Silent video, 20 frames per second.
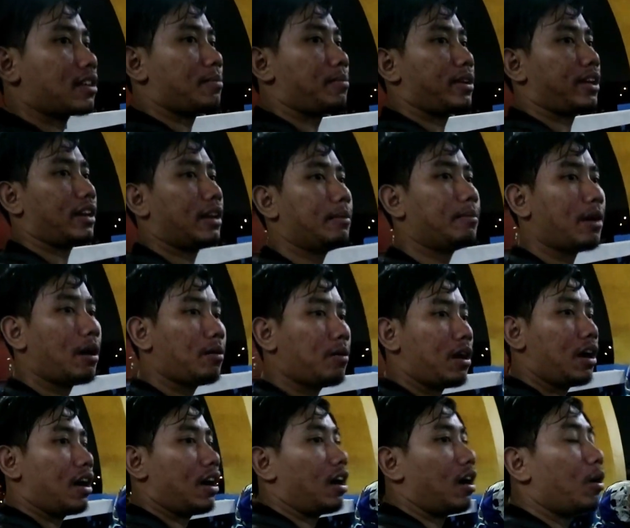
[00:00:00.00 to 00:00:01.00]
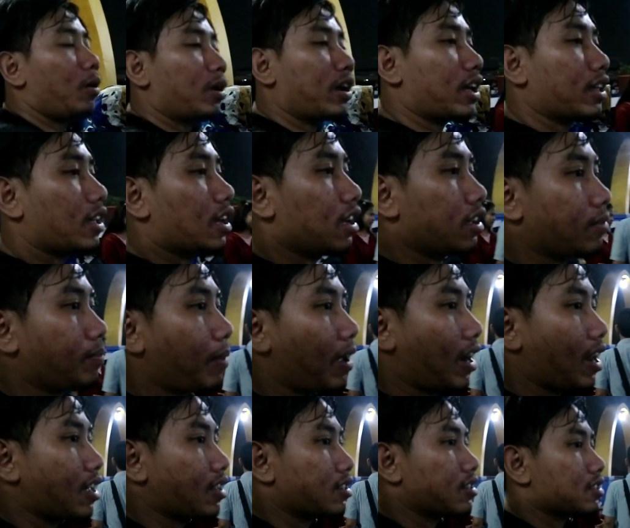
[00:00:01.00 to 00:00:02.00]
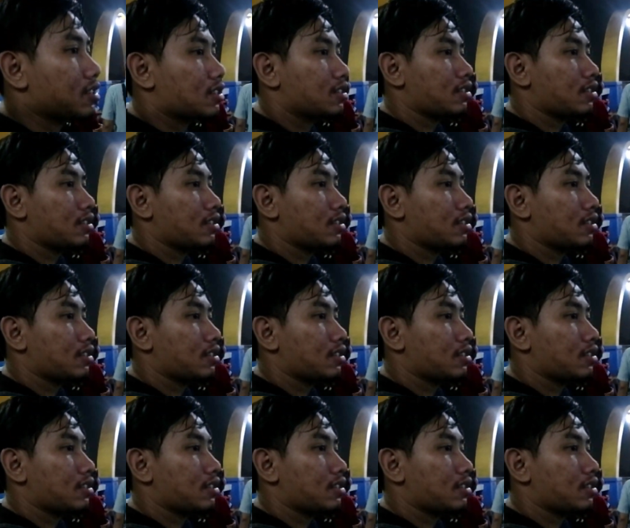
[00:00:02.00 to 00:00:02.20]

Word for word: sama yang di bawah, auranya panas.